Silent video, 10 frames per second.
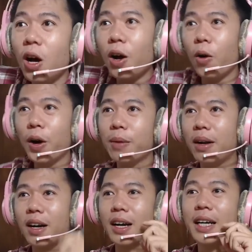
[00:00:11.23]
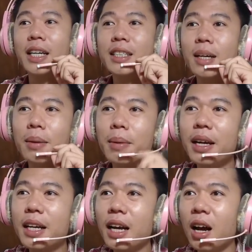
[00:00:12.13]
Rồi ôi các bạn ơi, Nhân
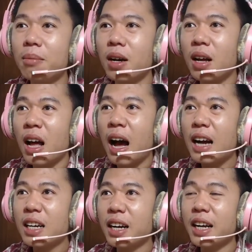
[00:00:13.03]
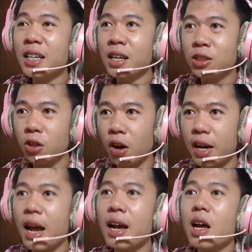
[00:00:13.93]
BiBi kết hợp được hắc ghi người
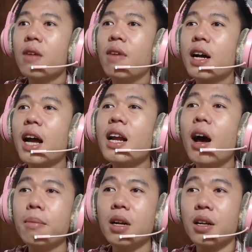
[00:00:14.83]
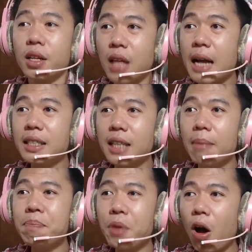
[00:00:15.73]
sói này và kết hợp được thần
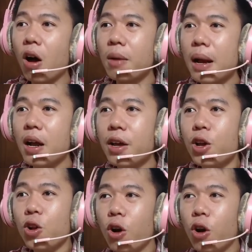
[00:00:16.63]
sấm to các bạn ơi.